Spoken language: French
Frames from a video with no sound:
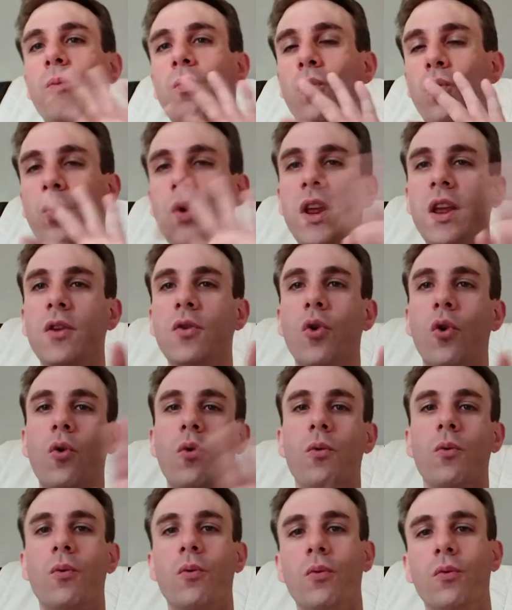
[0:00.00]
oui et
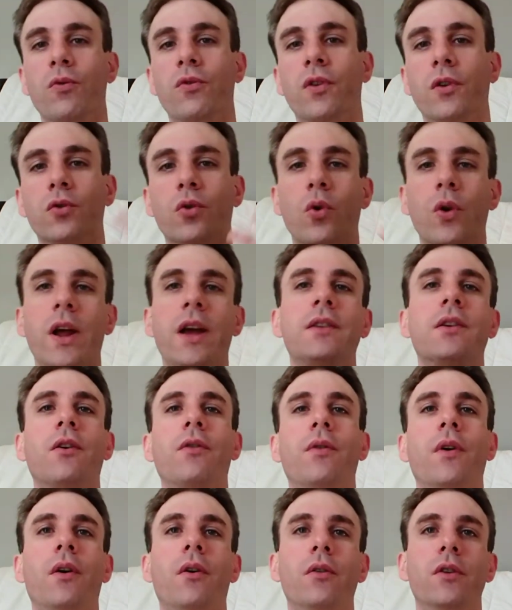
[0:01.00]
non, sans trop l'être,
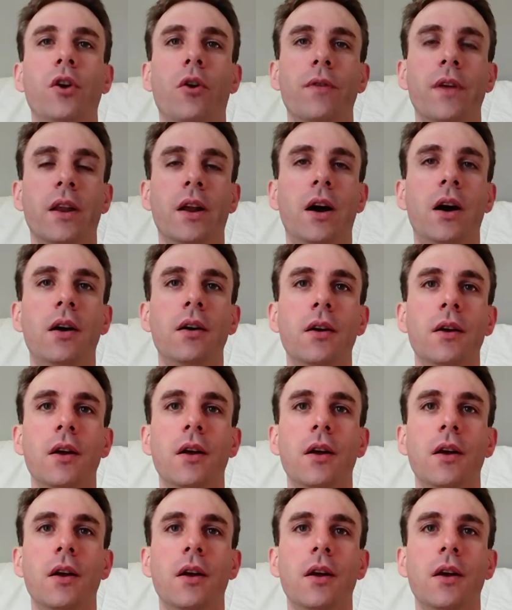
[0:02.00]
enfin, on y reviendra,